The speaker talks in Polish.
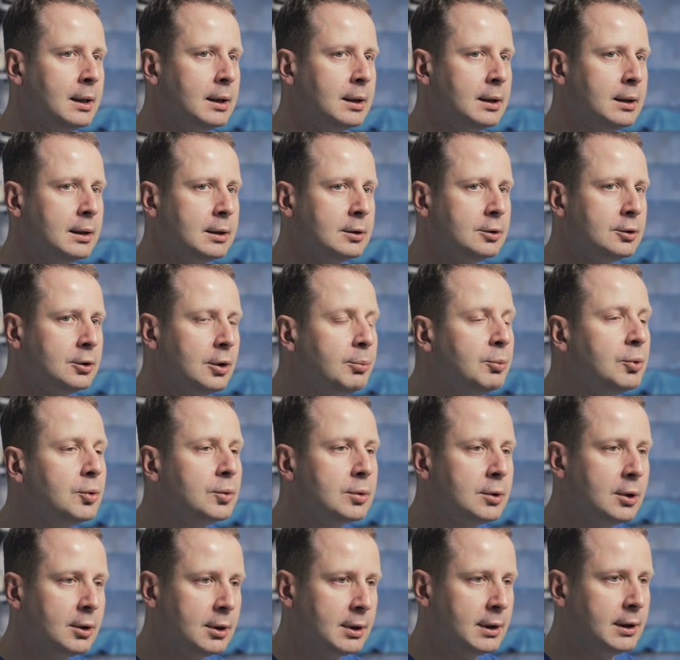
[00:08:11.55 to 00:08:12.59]
e, do
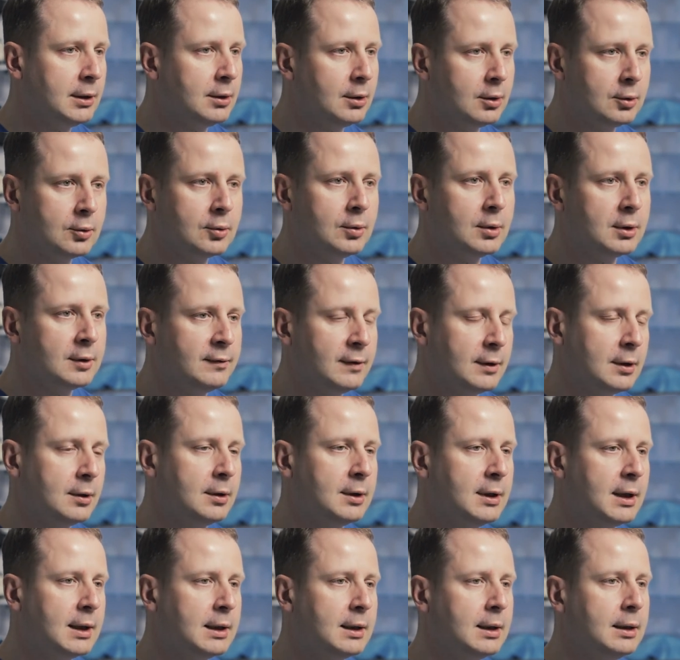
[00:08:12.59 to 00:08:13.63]
półtorej roku od,
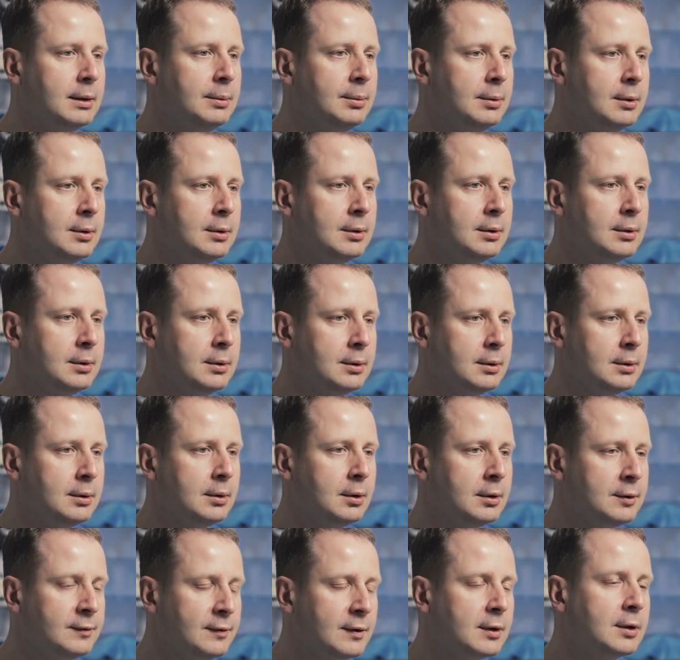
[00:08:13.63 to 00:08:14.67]
wykonanej, e,
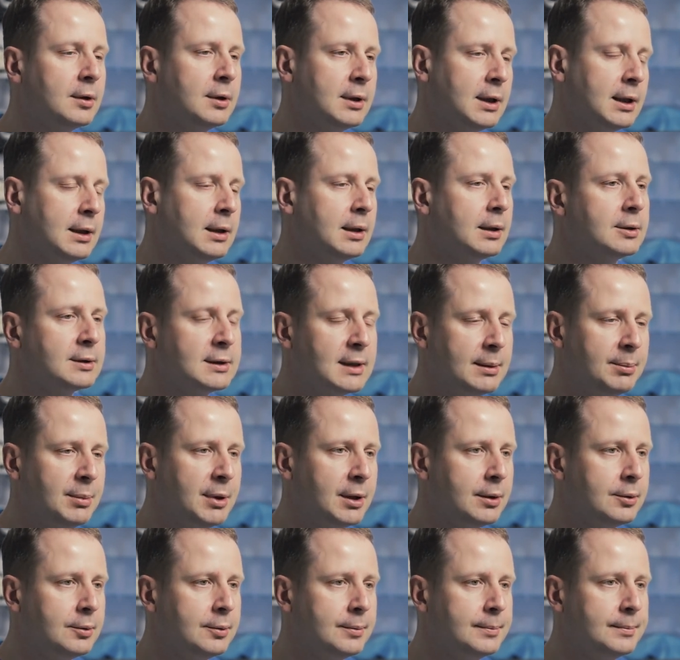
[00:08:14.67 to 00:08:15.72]
od wykonanego
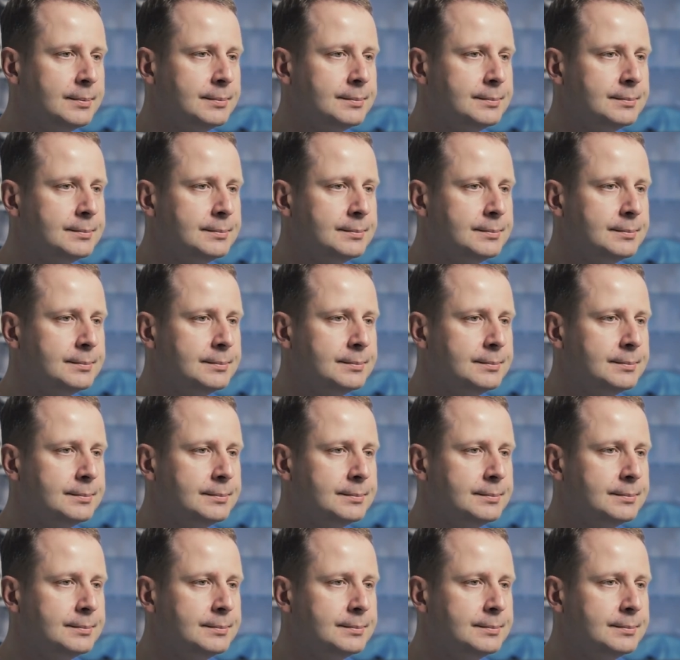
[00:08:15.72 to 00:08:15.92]
zabiegu.